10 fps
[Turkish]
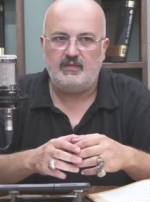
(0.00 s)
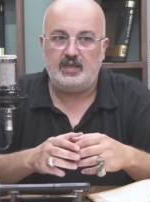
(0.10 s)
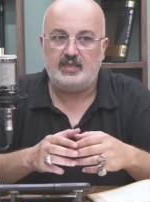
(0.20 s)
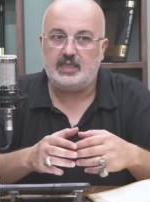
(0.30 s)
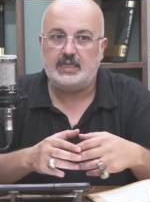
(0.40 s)

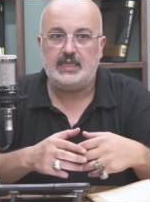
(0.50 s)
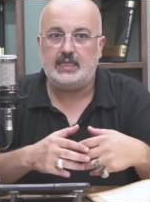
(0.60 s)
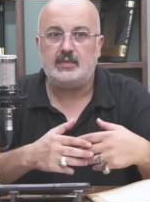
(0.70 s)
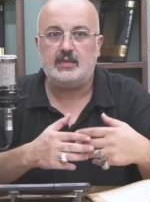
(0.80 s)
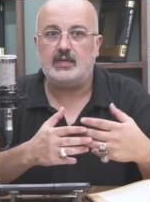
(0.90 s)
ve
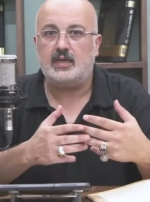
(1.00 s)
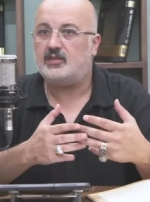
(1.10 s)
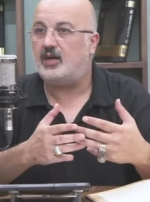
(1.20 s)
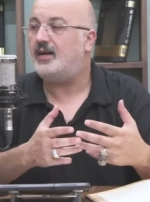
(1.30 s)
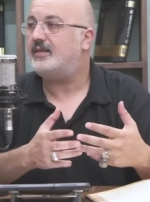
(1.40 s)
istediğiniz
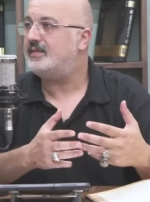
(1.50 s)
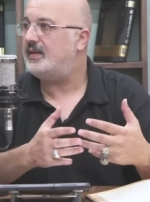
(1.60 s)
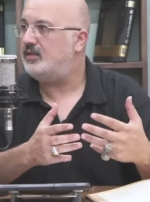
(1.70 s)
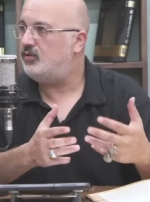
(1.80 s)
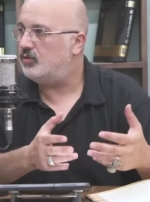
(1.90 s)
kadar
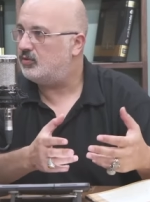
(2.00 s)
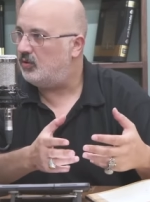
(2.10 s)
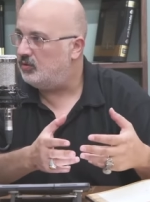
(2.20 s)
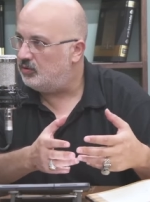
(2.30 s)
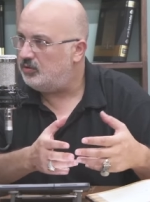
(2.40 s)
rahat ediyor
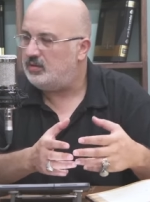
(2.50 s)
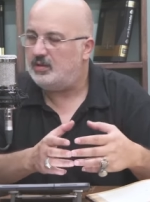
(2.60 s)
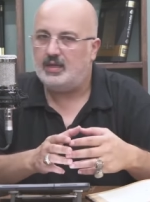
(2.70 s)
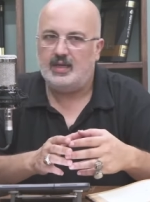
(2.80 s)
olun.